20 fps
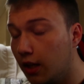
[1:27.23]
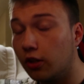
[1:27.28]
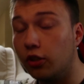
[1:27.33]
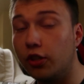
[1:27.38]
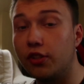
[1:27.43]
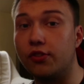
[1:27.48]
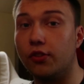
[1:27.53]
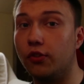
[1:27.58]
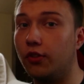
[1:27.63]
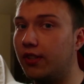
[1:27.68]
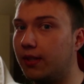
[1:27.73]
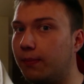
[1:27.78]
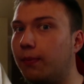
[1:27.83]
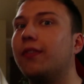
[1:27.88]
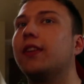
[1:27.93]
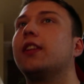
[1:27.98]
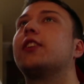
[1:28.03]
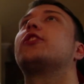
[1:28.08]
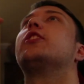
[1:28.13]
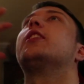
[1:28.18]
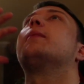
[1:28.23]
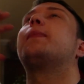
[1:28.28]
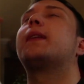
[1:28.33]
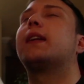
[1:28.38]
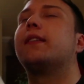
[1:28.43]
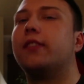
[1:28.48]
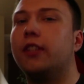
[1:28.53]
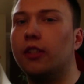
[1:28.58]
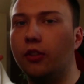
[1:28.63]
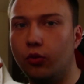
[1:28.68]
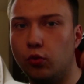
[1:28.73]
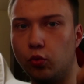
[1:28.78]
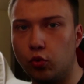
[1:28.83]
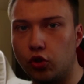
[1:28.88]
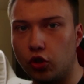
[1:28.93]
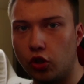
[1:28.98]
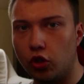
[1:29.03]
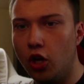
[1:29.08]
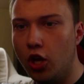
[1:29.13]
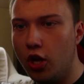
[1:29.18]
No i co, no i zapowiada się naprawdę
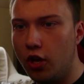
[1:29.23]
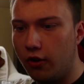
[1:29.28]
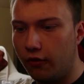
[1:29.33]
dużo